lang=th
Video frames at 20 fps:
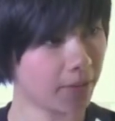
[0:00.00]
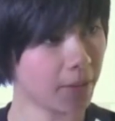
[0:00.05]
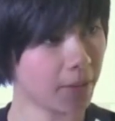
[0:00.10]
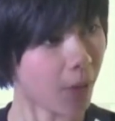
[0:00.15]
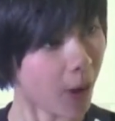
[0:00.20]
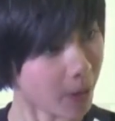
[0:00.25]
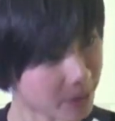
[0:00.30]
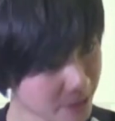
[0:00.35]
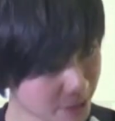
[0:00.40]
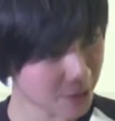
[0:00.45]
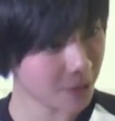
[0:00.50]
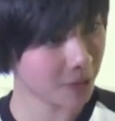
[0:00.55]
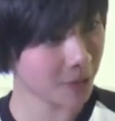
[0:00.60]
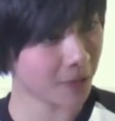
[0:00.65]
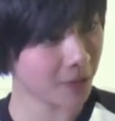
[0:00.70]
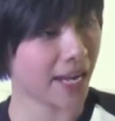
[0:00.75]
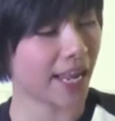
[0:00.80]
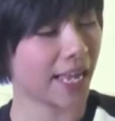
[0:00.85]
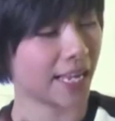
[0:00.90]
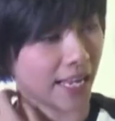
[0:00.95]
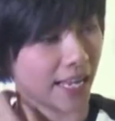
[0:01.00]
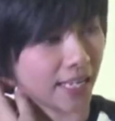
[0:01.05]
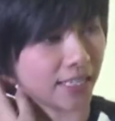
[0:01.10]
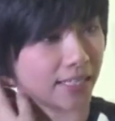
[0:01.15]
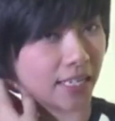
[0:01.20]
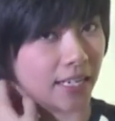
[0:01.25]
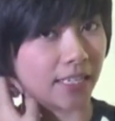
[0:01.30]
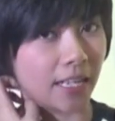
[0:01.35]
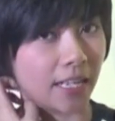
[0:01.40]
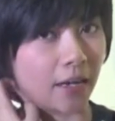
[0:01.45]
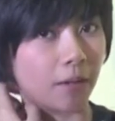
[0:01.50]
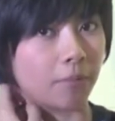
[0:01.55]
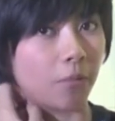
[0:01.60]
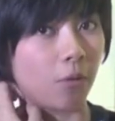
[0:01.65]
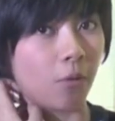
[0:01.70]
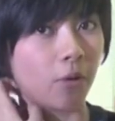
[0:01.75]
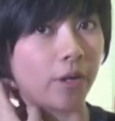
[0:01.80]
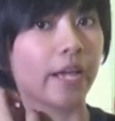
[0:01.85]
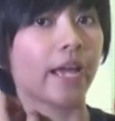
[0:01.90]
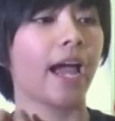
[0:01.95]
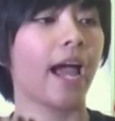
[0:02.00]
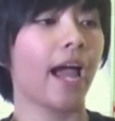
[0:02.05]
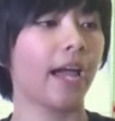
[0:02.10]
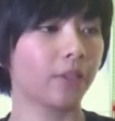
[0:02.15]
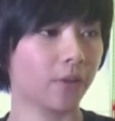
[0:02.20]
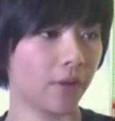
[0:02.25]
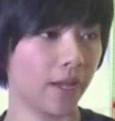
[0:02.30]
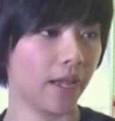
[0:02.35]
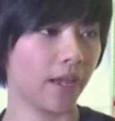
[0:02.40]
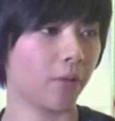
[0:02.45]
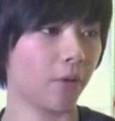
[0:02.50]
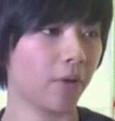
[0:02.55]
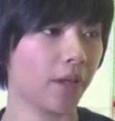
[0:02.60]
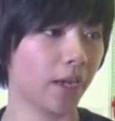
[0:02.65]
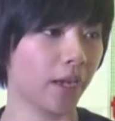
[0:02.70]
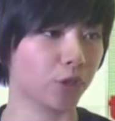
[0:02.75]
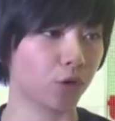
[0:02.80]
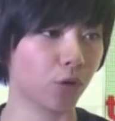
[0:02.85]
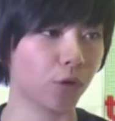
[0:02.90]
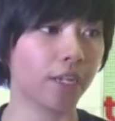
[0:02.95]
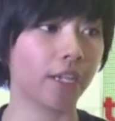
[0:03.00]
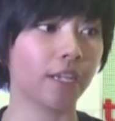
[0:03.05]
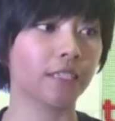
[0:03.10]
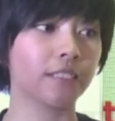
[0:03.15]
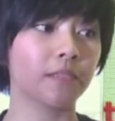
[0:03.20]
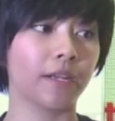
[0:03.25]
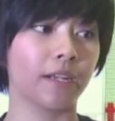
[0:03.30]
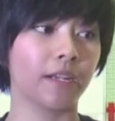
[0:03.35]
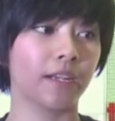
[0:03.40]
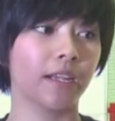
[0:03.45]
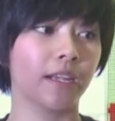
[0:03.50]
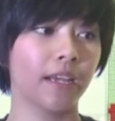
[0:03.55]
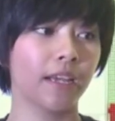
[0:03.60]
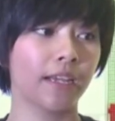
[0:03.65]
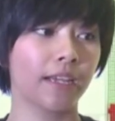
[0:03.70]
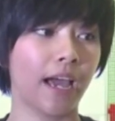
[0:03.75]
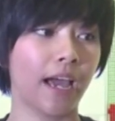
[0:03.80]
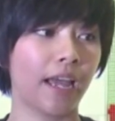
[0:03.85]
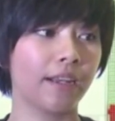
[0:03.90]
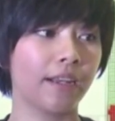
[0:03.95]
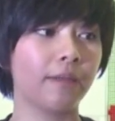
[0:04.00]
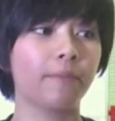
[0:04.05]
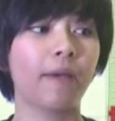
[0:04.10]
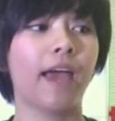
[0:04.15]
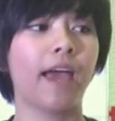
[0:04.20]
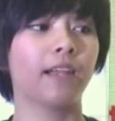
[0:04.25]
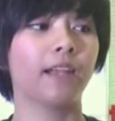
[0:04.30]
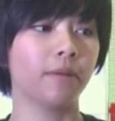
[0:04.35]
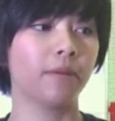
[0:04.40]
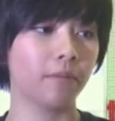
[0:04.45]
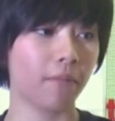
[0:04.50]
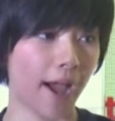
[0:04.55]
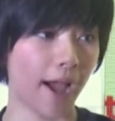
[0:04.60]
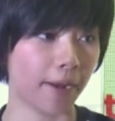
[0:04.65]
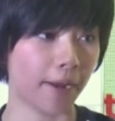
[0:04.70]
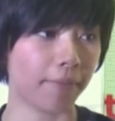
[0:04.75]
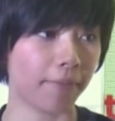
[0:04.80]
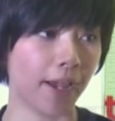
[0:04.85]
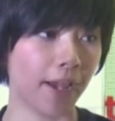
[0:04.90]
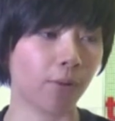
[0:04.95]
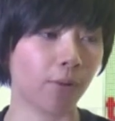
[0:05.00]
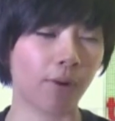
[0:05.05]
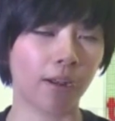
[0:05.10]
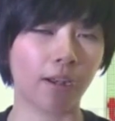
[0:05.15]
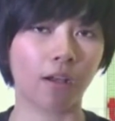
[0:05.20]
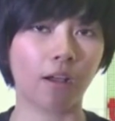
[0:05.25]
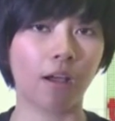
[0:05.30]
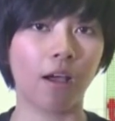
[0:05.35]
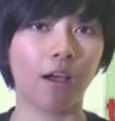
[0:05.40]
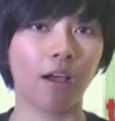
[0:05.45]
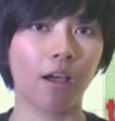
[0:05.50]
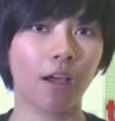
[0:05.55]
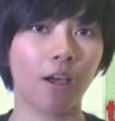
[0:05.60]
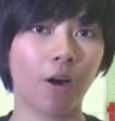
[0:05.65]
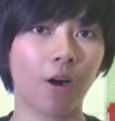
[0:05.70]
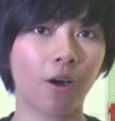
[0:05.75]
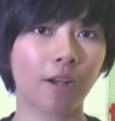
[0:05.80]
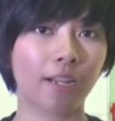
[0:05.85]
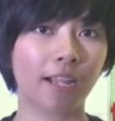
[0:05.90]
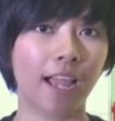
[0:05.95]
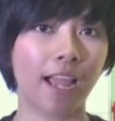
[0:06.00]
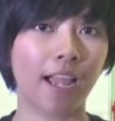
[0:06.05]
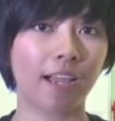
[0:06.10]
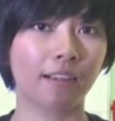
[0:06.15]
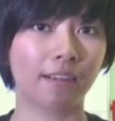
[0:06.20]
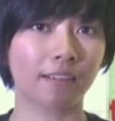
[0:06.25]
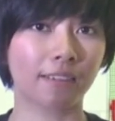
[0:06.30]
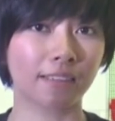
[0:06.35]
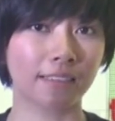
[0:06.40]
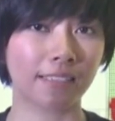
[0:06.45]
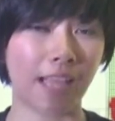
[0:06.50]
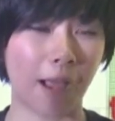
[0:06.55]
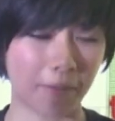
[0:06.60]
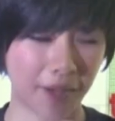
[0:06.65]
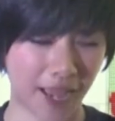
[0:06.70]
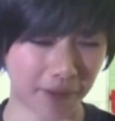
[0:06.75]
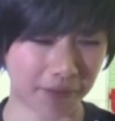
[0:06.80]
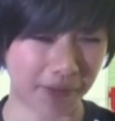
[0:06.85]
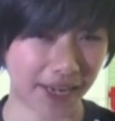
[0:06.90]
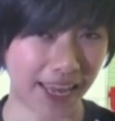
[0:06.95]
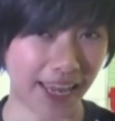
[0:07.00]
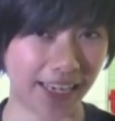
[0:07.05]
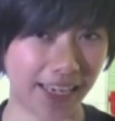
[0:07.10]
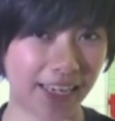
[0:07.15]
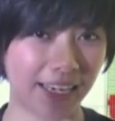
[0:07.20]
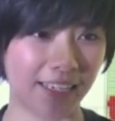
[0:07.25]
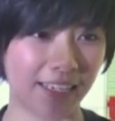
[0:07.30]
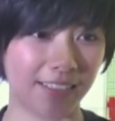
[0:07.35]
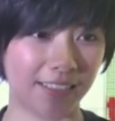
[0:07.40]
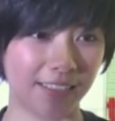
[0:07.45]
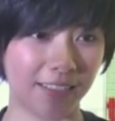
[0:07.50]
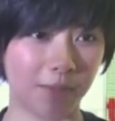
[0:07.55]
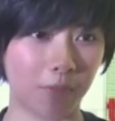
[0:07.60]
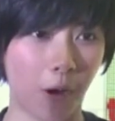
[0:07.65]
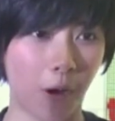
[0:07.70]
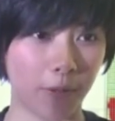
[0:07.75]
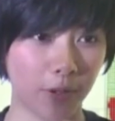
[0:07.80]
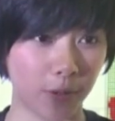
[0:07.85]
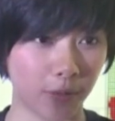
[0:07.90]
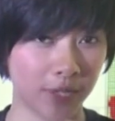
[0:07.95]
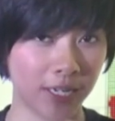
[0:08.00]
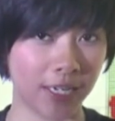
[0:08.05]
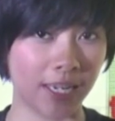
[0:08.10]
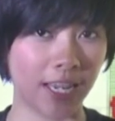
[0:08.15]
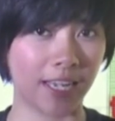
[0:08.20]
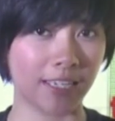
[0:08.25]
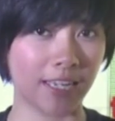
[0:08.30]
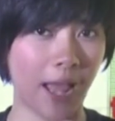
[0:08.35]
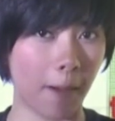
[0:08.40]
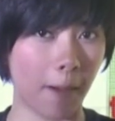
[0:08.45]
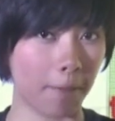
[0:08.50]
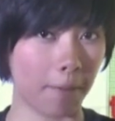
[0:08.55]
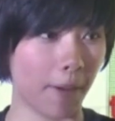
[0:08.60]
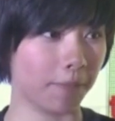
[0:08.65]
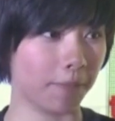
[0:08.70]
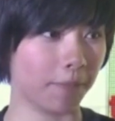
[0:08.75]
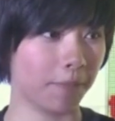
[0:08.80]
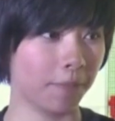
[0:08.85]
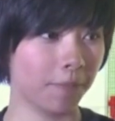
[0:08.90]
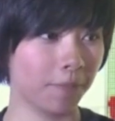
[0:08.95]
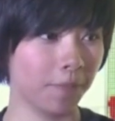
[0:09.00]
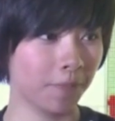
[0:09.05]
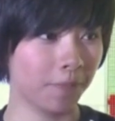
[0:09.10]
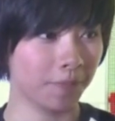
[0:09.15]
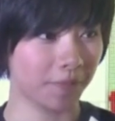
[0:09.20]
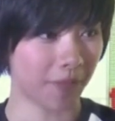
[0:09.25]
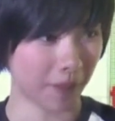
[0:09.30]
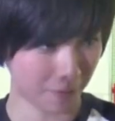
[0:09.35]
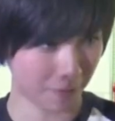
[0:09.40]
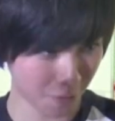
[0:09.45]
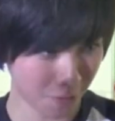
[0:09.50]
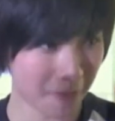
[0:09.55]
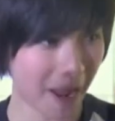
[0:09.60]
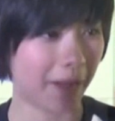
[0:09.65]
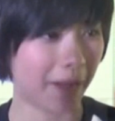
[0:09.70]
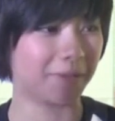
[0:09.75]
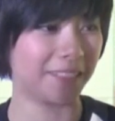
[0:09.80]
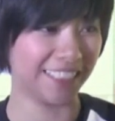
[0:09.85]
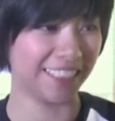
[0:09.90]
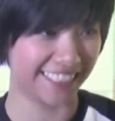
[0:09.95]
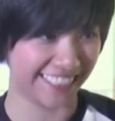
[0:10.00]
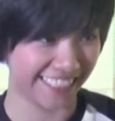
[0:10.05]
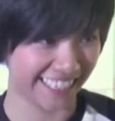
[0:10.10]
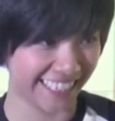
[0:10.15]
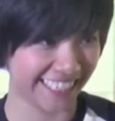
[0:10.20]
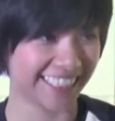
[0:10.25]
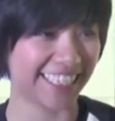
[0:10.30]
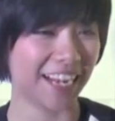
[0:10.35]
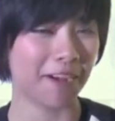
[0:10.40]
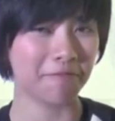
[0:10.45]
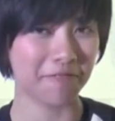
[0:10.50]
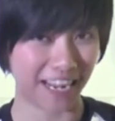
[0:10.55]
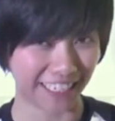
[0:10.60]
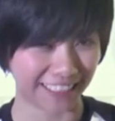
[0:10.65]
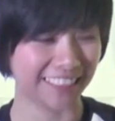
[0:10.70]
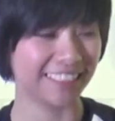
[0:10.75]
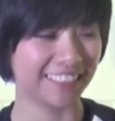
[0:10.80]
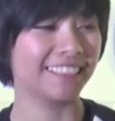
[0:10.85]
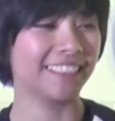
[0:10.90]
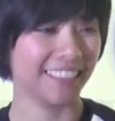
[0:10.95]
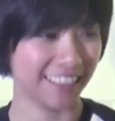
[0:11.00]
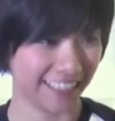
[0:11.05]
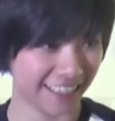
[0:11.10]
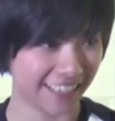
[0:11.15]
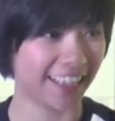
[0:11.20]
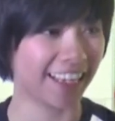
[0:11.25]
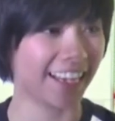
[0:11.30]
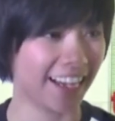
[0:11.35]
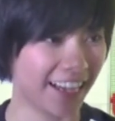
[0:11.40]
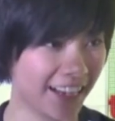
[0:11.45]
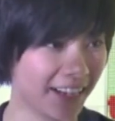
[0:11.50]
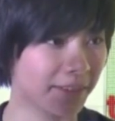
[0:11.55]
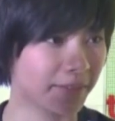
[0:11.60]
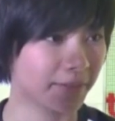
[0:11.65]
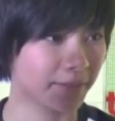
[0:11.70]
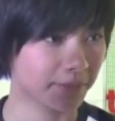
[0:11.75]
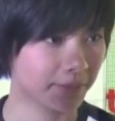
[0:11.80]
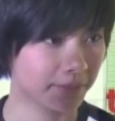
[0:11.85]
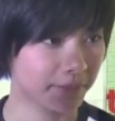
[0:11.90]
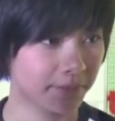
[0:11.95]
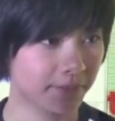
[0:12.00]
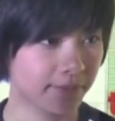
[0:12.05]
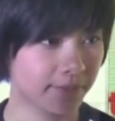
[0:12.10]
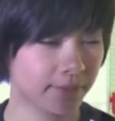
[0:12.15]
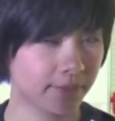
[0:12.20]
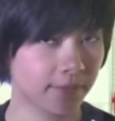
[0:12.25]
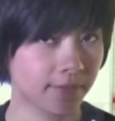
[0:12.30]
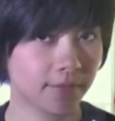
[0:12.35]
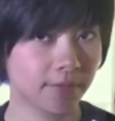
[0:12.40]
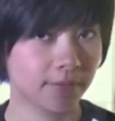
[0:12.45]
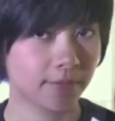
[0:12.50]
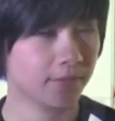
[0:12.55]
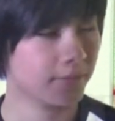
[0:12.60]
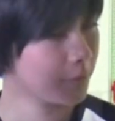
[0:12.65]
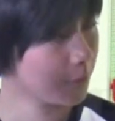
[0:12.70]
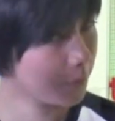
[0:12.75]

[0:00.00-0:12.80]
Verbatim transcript: พี่บอพิษณุอะไรเงี้ยเจอแต่กับคนในค่ายตัวเองเพราะอย่างช่วงนี้ก็จะเป็นงานรีแบรนด์ที่เพิ่งผ่านไปด้วย แล้วก็ค่อนข้างทำงานเพลงเนี่ยคือพอมาอยู่ที่เนี่ยทำแบบเต็มรูปแบบจริง ๆ ทำหนักจริงๆอะไรเงี้ยค่ะไม่ได้ติดต่อมาเล